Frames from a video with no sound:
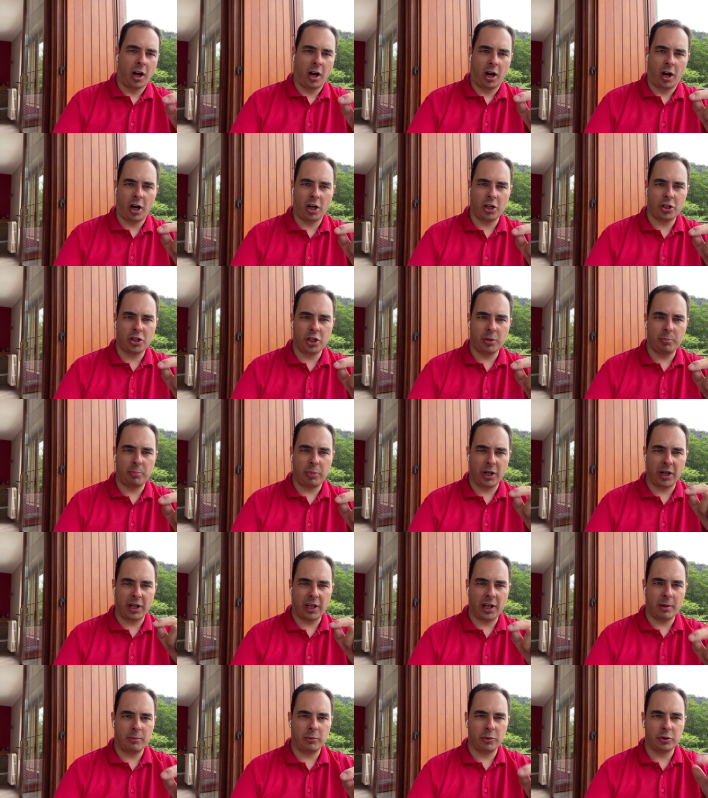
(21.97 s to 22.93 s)
Oggi
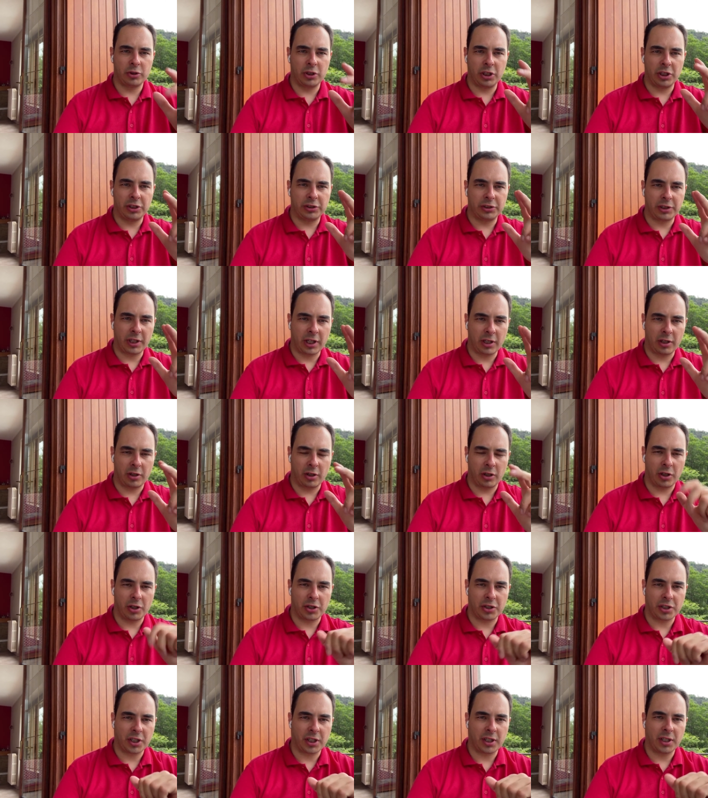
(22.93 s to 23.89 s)
parliamo di tre
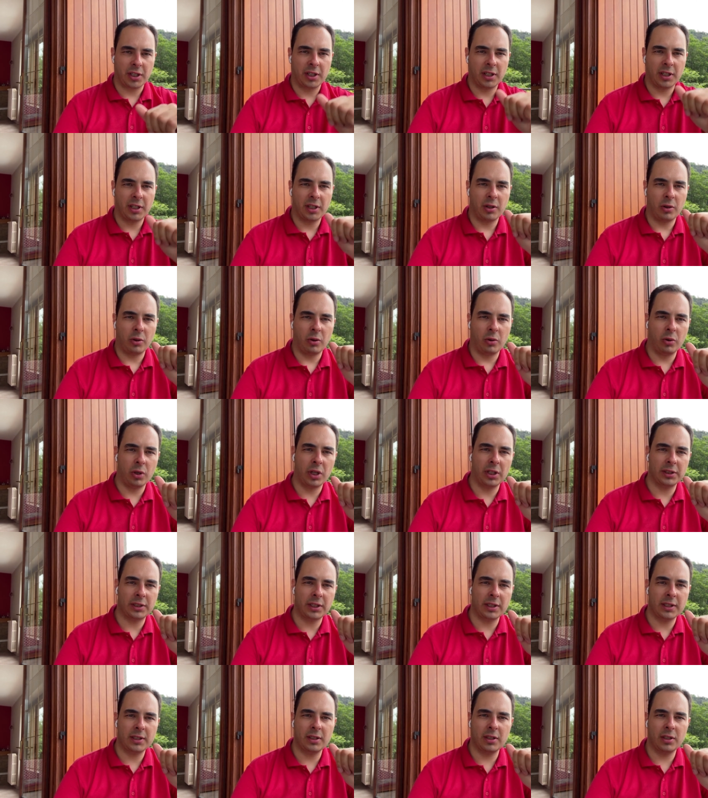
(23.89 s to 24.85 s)
cose.
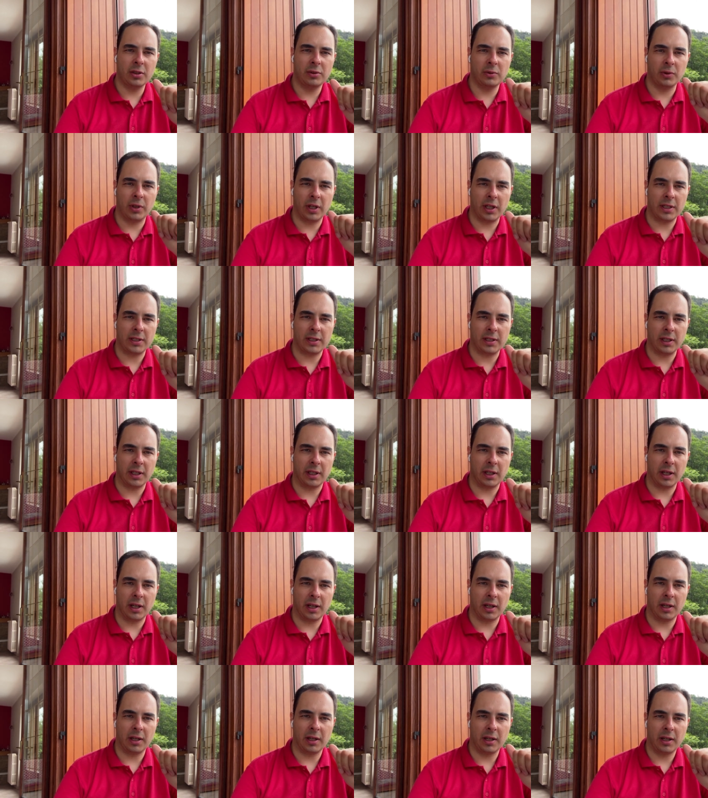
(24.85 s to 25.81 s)
Un'attrazione
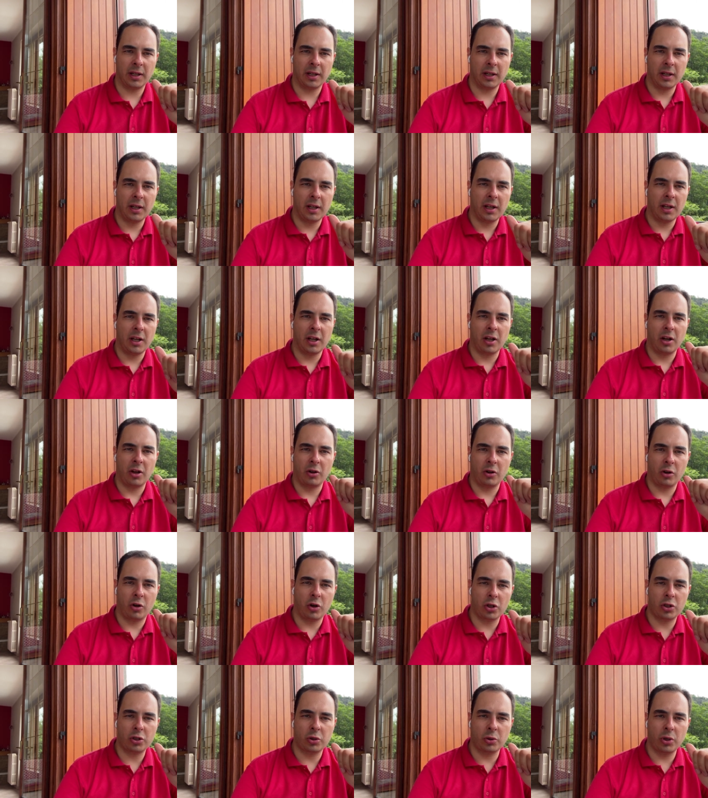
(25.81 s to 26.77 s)
turistica,
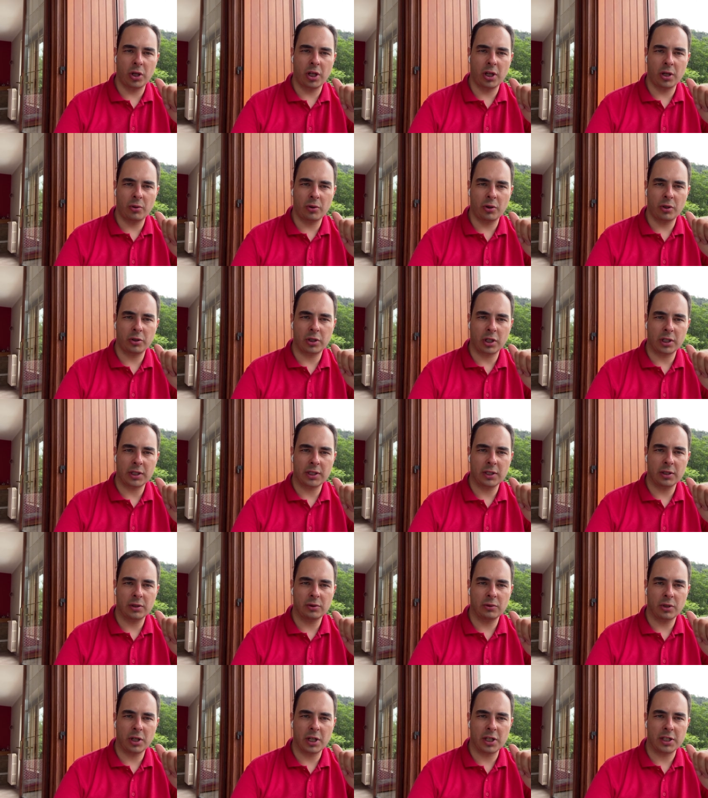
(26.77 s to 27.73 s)
Costruire
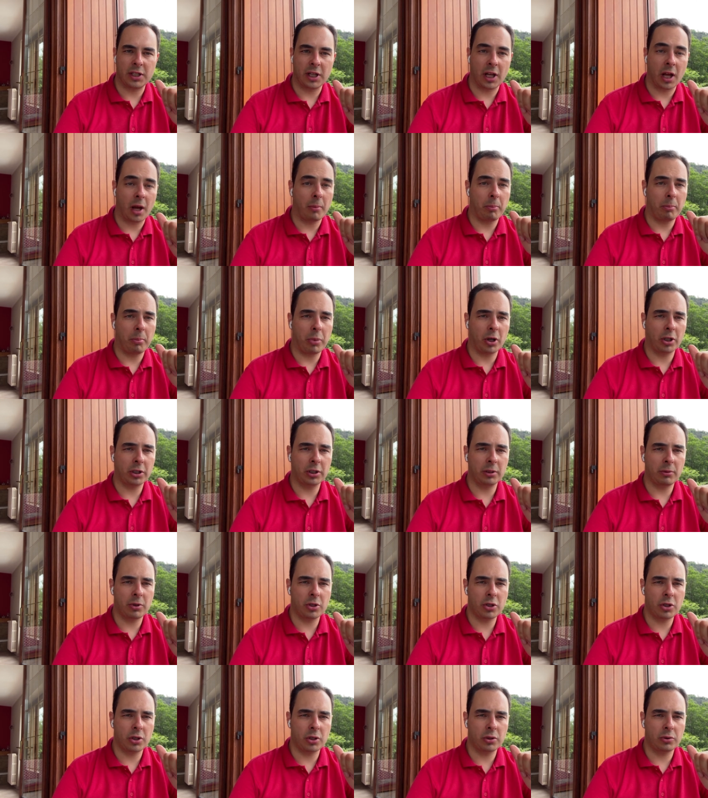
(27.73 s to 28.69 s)
un'attrazione turistica porta
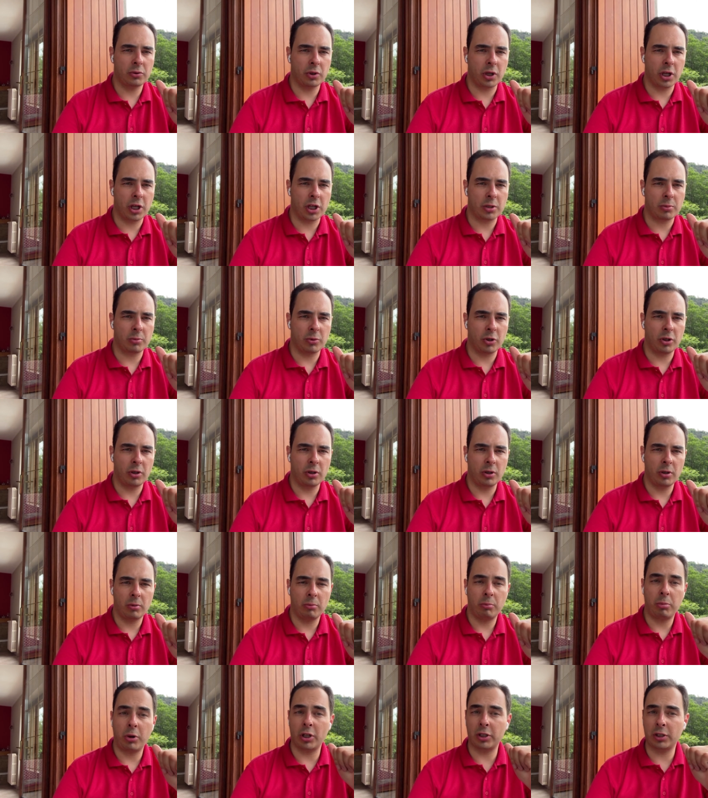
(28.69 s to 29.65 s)
maggiore turismo?
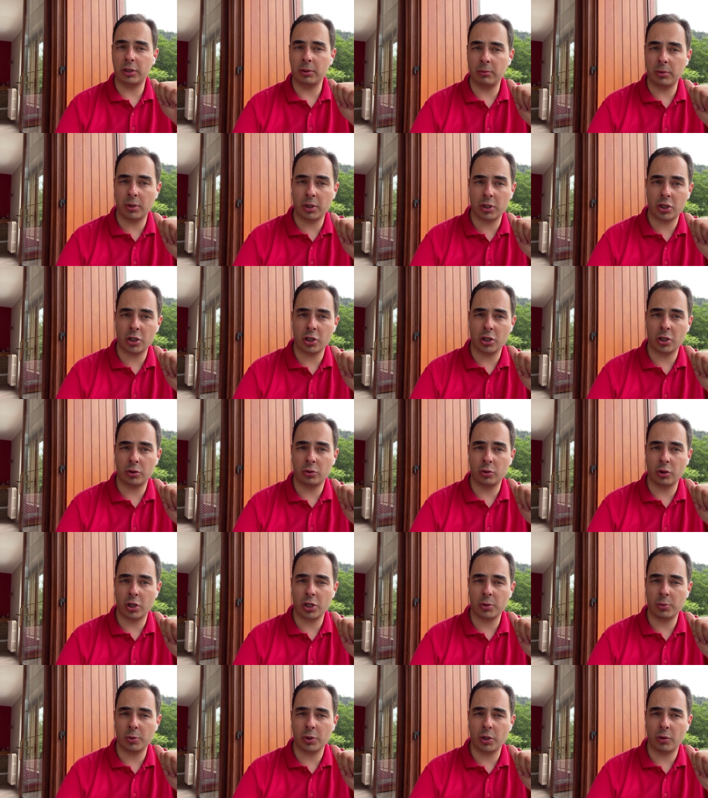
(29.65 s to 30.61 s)
Porta maggiore
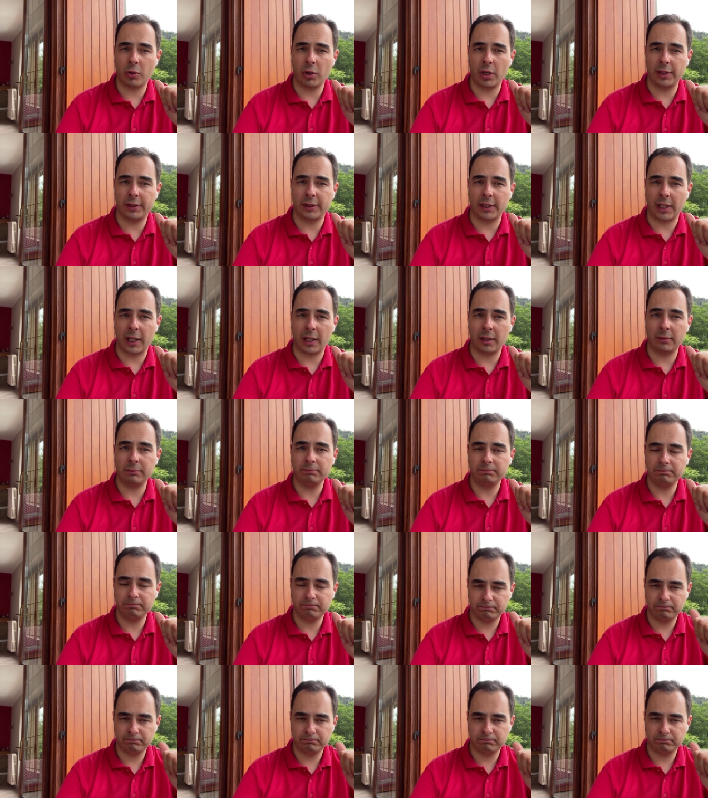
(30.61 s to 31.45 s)
turismo di qualità?